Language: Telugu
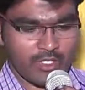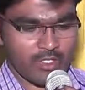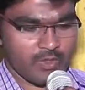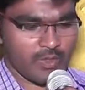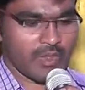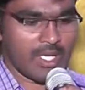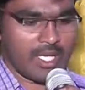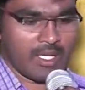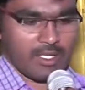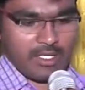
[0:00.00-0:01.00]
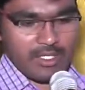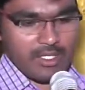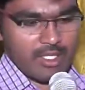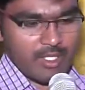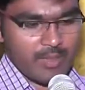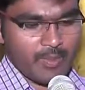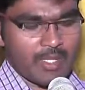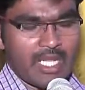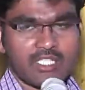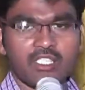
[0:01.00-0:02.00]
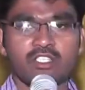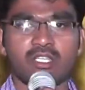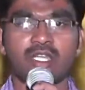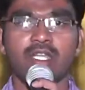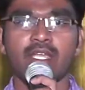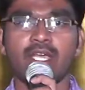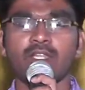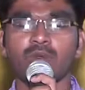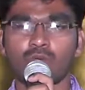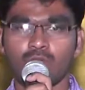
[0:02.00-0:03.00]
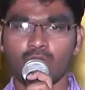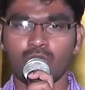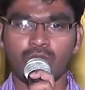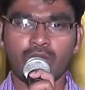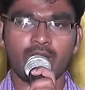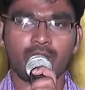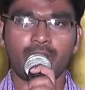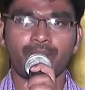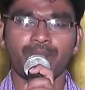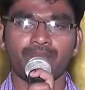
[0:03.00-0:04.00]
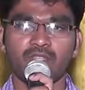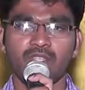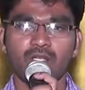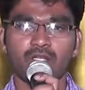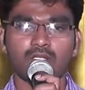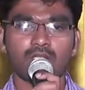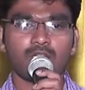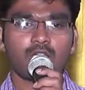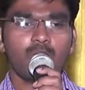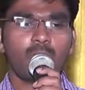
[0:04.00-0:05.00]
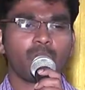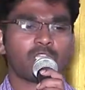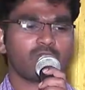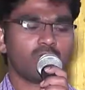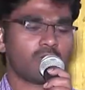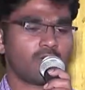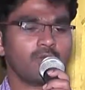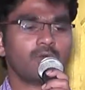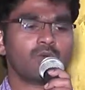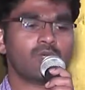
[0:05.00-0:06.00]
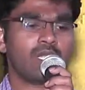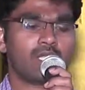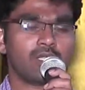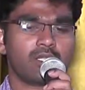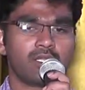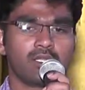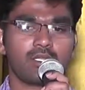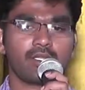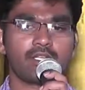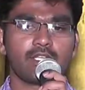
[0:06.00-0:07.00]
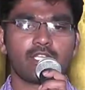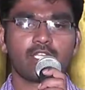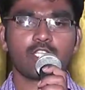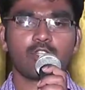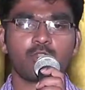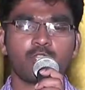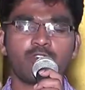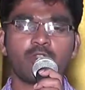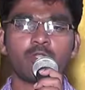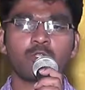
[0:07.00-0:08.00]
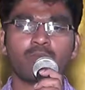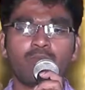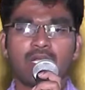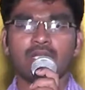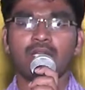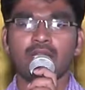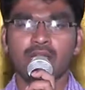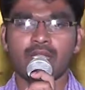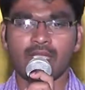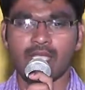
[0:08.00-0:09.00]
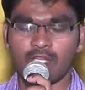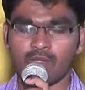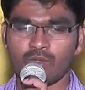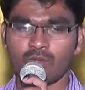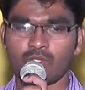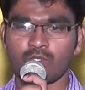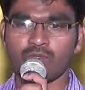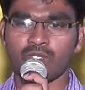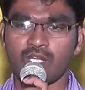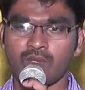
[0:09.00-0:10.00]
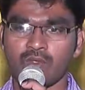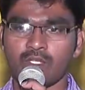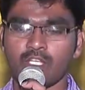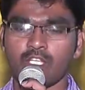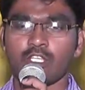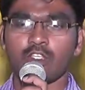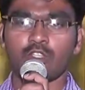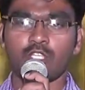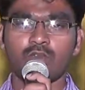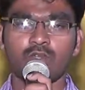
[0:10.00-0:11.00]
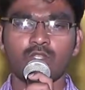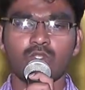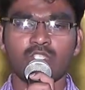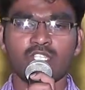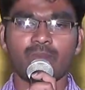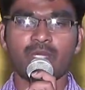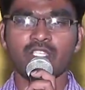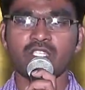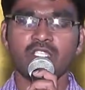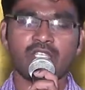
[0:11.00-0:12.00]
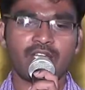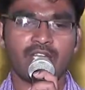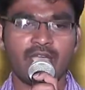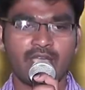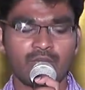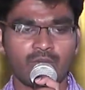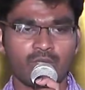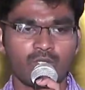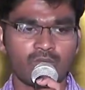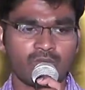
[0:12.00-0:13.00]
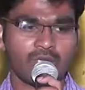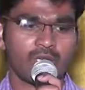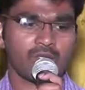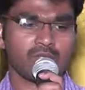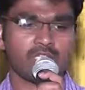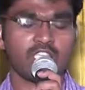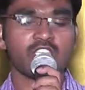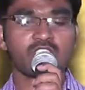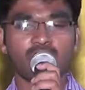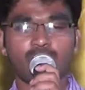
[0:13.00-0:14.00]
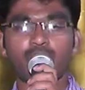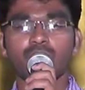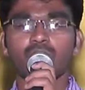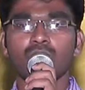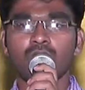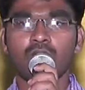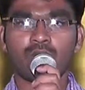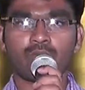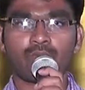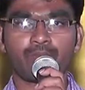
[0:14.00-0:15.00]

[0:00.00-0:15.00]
ఒక్కరు కూడా ప్రార్థించాలని ఆయన కోరుతూ ఉన్నాడు ప్రతి ఒక్కరూ కూడా దేవునితో మాట్లాడాలని ఆయన కోరుతూ ఉన్నాడు దేవునితో సంభాషించాలని ఆయన కోరుతూ ఉన్నాడు ఇష్టపడుతూ ఉన్నాడు